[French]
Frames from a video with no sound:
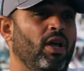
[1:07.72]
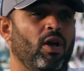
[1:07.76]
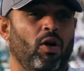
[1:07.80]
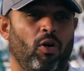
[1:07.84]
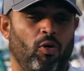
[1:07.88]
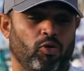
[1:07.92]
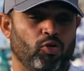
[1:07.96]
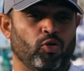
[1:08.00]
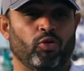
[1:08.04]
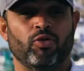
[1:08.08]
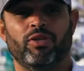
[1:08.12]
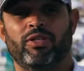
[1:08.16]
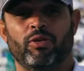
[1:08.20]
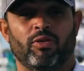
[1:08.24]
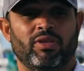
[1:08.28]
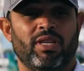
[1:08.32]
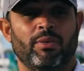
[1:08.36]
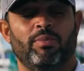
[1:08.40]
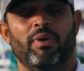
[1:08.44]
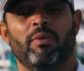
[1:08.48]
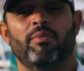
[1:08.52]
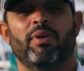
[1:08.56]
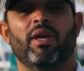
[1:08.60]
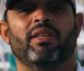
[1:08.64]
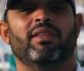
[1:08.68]
aujourd'hui, si on
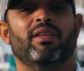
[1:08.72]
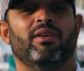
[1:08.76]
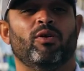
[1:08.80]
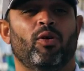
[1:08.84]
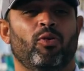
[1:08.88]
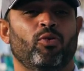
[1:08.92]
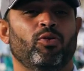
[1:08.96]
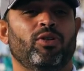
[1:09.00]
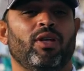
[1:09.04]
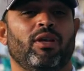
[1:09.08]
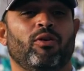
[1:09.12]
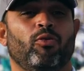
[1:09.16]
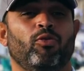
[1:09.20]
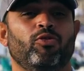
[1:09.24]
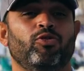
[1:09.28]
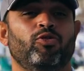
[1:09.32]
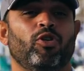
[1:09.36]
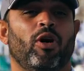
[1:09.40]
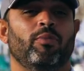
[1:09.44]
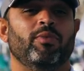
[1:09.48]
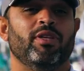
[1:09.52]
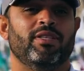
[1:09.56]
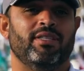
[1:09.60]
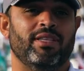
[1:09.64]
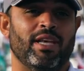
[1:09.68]
s'appelle bien des, des routes du
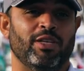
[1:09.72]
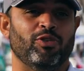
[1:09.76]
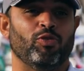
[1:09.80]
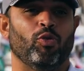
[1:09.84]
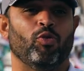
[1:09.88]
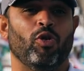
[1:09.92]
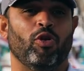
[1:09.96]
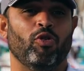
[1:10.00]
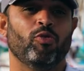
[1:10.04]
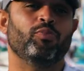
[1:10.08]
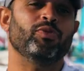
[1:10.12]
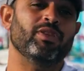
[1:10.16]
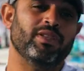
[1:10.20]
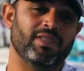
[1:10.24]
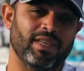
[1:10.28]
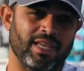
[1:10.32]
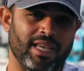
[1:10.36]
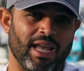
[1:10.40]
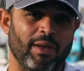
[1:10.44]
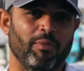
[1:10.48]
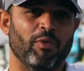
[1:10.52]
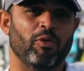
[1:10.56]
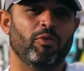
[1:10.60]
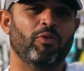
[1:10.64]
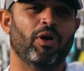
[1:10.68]
destination Guadeloupe, c'est
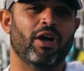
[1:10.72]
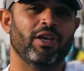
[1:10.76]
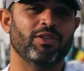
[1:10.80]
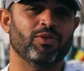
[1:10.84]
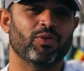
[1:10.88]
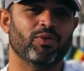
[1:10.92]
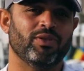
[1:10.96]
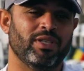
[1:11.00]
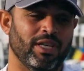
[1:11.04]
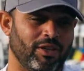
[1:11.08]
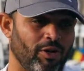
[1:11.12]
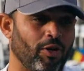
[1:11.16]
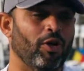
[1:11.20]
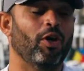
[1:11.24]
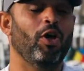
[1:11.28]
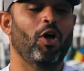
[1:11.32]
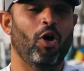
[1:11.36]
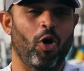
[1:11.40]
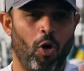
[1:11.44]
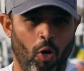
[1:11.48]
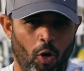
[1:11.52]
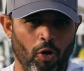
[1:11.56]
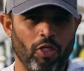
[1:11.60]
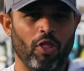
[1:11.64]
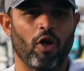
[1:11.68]
qu'il y a une raison, c'est
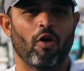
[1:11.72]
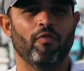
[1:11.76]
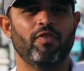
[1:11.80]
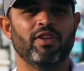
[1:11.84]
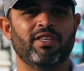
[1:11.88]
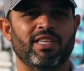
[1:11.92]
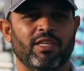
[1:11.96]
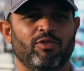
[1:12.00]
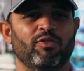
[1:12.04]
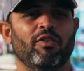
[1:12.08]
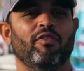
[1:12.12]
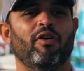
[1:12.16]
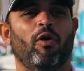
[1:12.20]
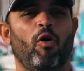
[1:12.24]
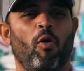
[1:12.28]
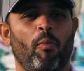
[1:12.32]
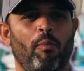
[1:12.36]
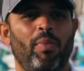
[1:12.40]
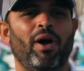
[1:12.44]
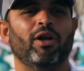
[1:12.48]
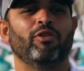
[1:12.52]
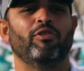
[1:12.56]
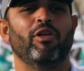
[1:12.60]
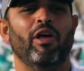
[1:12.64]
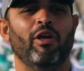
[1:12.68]
qu'on a envie que ça soit, on
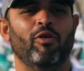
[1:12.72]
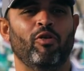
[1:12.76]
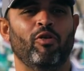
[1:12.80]
parle de la